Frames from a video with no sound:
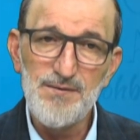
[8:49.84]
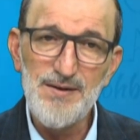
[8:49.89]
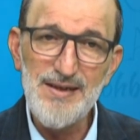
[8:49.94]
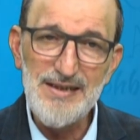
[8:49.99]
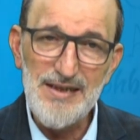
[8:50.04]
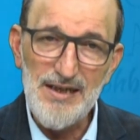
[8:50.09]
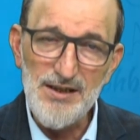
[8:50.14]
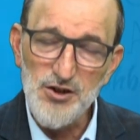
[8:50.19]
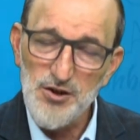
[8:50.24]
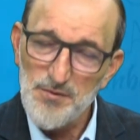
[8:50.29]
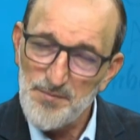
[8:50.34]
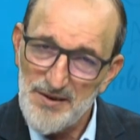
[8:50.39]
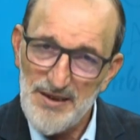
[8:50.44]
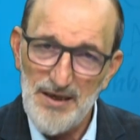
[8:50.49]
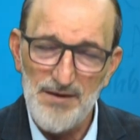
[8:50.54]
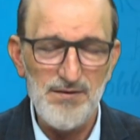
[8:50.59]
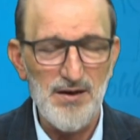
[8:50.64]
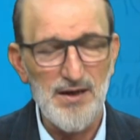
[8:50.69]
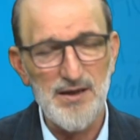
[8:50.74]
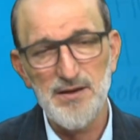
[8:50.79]
ve
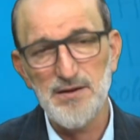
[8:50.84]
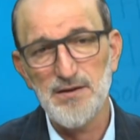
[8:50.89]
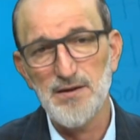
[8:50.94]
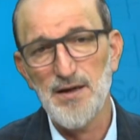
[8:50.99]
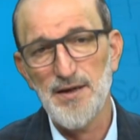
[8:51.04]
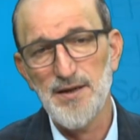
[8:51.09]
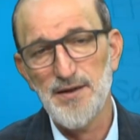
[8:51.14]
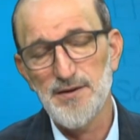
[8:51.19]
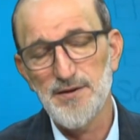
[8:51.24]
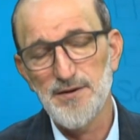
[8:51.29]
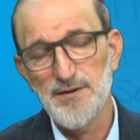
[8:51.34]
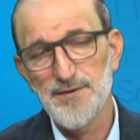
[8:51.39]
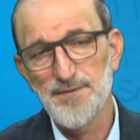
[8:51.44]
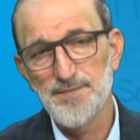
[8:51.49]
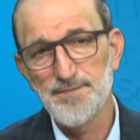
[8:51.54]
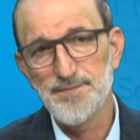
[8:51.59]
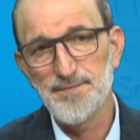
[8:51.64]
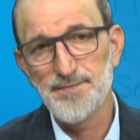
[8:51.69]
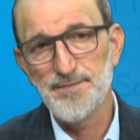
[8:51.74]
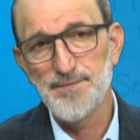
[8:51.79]
geçimine vakit ayır.
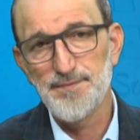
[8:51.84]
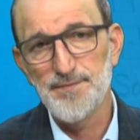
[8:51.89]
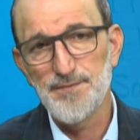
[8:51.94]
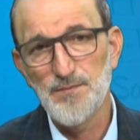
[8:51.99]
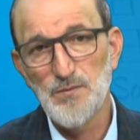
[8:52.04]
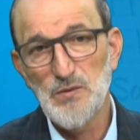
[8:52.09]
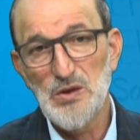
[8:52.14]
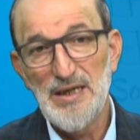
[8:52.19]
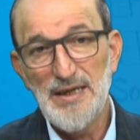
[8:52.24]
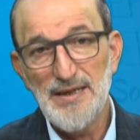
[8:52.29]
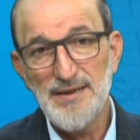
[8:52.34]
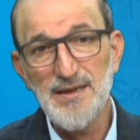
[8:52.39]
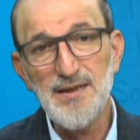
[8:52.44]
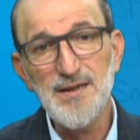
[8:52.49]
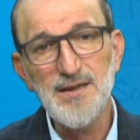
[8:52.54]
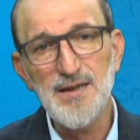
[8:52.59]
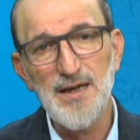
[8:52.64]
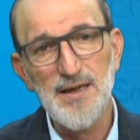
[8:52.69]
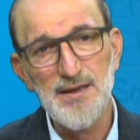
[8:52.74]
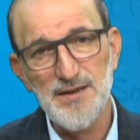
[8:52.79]

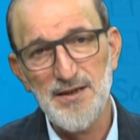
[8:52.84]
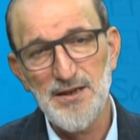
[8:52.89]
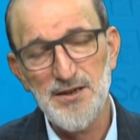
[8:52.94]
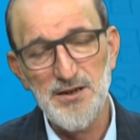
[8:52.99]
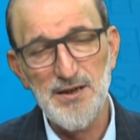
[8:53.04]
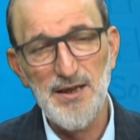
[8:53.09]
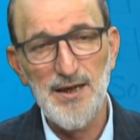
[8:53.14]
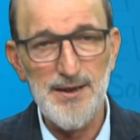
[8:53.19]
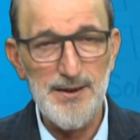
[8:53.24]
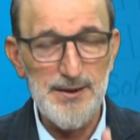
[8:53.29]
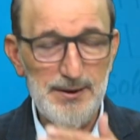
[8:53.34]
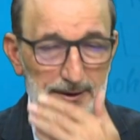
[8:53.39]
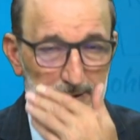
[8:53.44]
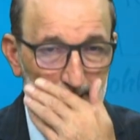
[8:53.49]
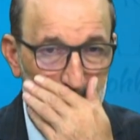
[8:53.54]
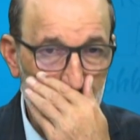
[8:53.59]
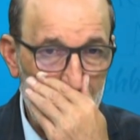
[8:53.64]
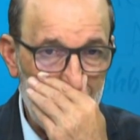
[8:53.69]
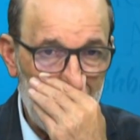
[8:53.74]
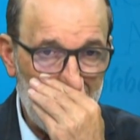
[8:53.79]
Din kardeşlerini
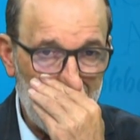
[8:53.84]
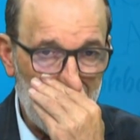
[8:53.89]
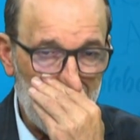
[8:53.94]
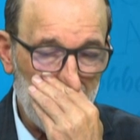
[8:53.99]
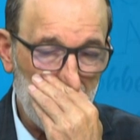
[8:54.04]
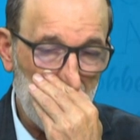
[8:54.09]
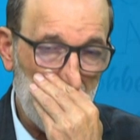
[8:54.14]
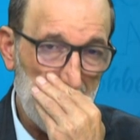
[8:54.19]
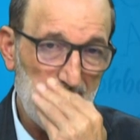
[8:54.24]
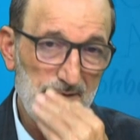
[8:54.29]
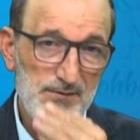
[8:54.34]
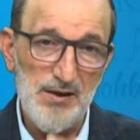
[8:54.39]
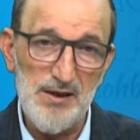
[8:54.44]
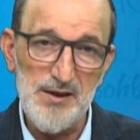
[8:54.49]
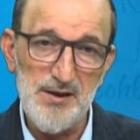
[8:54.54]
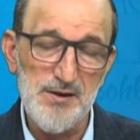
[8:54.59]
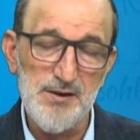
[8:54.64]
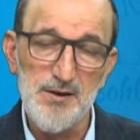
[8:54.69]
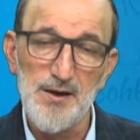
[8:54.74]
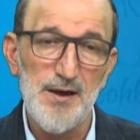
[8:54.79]
ziyaret etmene
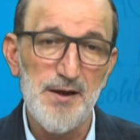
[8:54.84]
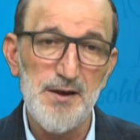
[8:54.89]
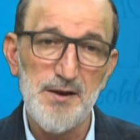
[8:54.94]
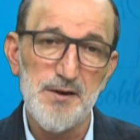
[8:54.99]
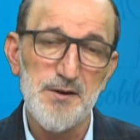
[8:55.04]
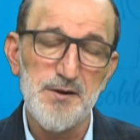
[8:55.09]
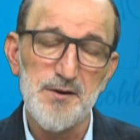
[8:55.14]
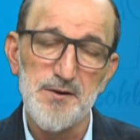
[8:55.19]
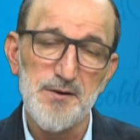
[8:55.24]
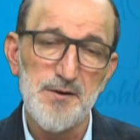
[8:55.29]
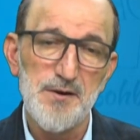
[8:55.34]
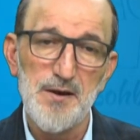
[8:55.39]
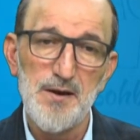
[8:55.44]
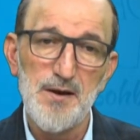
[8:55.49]
vakit ayır.